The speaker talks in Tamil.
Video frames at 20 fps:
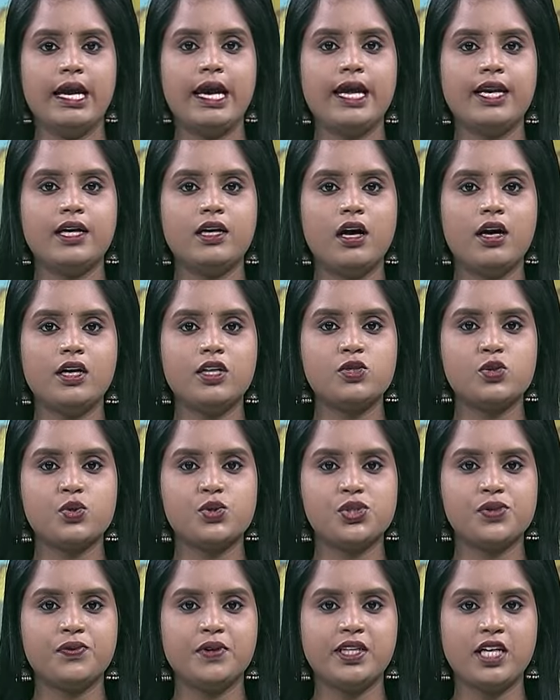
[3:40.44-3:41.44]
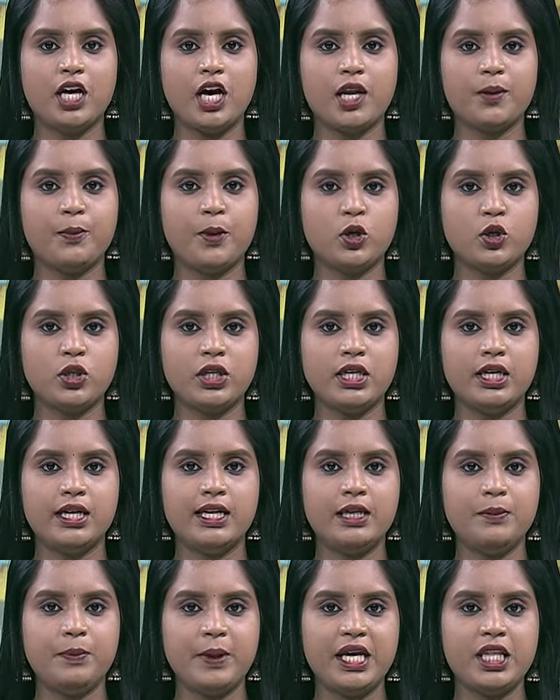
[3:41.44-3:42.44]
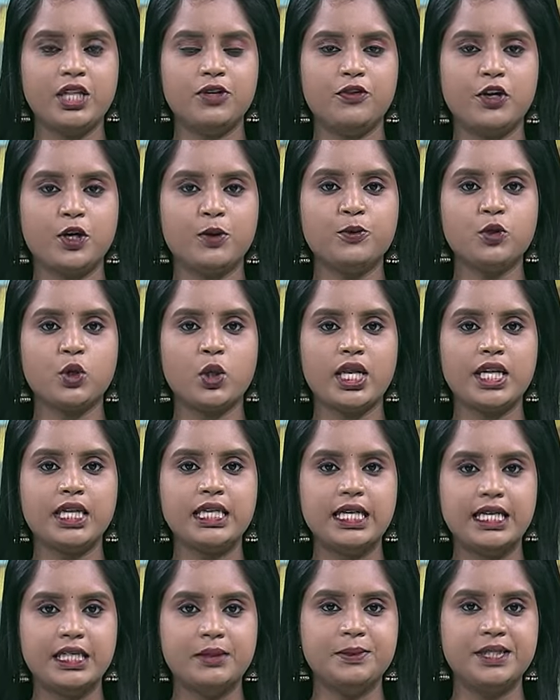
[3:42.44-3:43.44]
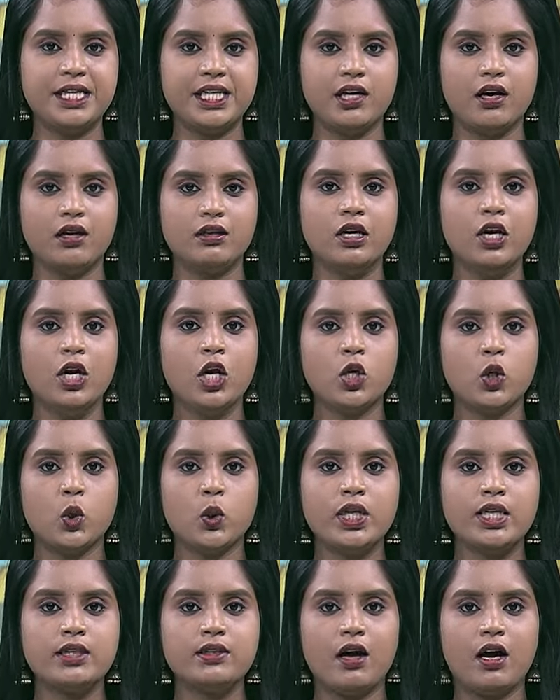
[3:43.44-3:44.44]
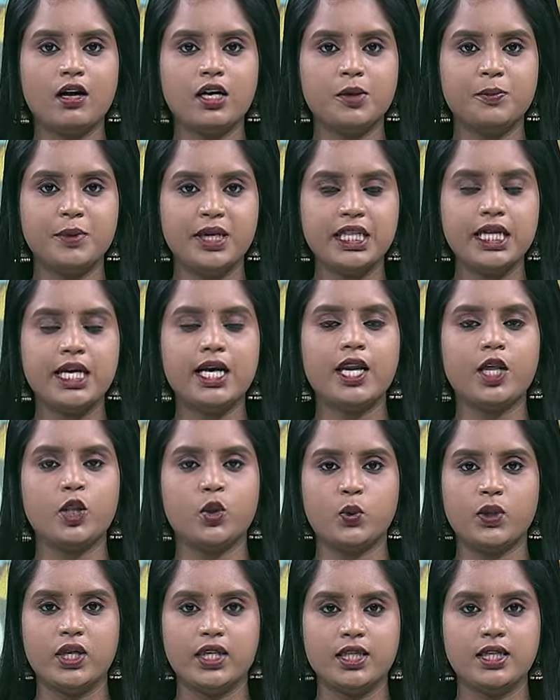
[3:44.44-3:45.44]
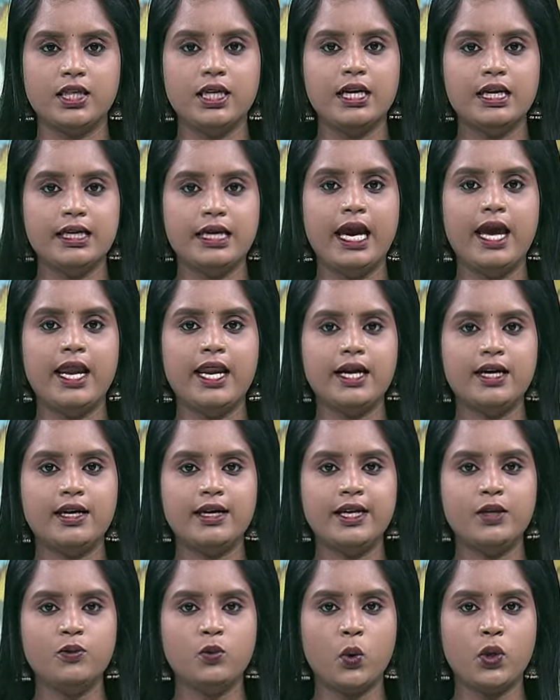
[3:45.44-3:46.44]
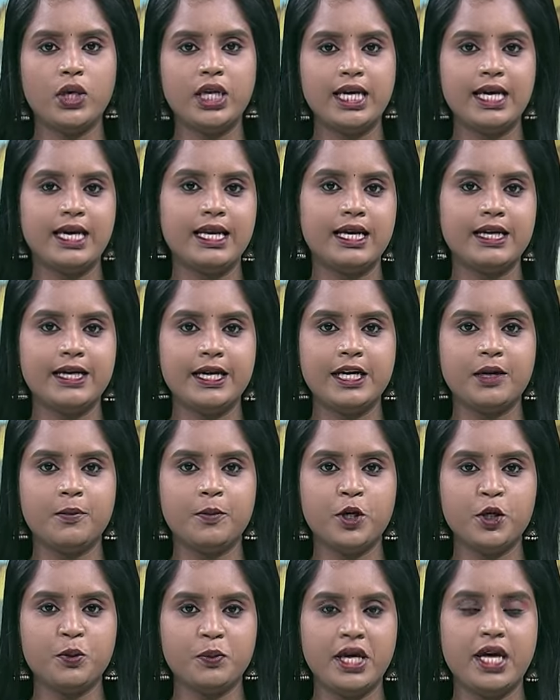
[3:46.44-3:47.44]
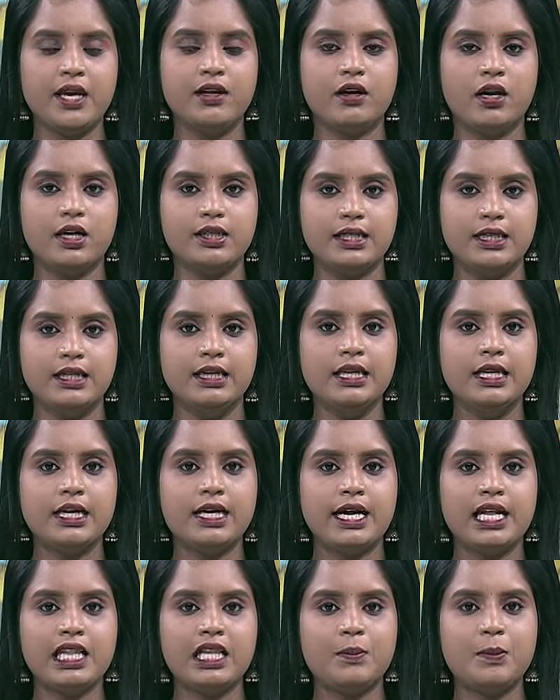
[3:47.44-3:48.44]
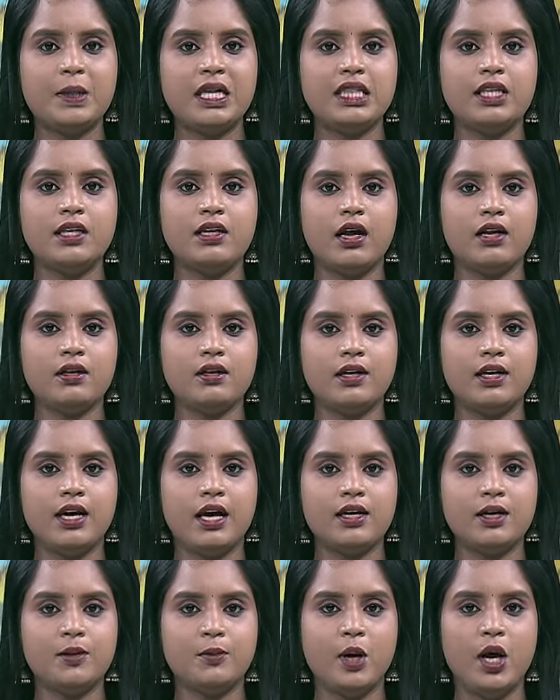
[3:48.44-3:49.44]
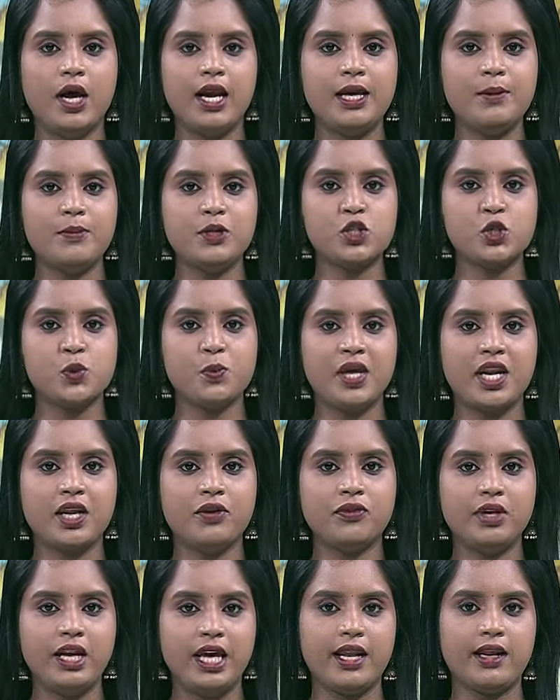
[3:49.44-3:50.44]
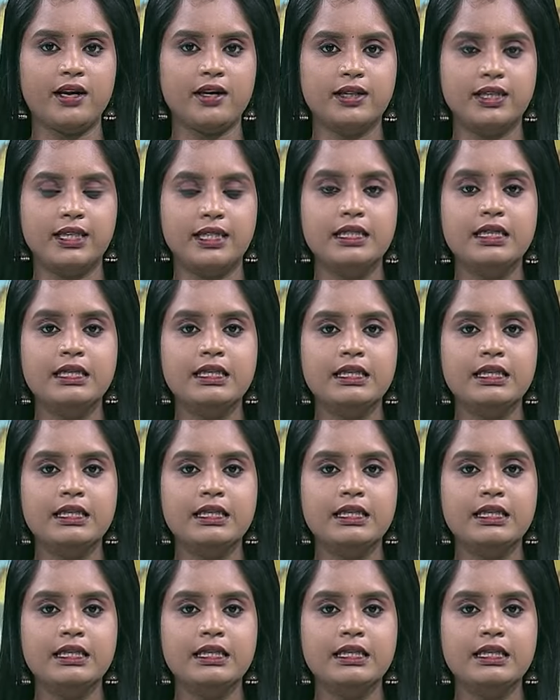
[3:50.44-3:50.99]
ஏற்காடு சுற்றுவட்டார பகுதிகளில் பெய்து வரும் தொடர் கனமழையால் குளிர் தாக்கம் அதிகரித்துள்ளது ஏழைகளின் ஊட்டி என அழைக்கப்படும் ஏற்காட்டில் கடந்த பத்து நாட்களாக மாலை மற்றும் இரவு நேரங்களில்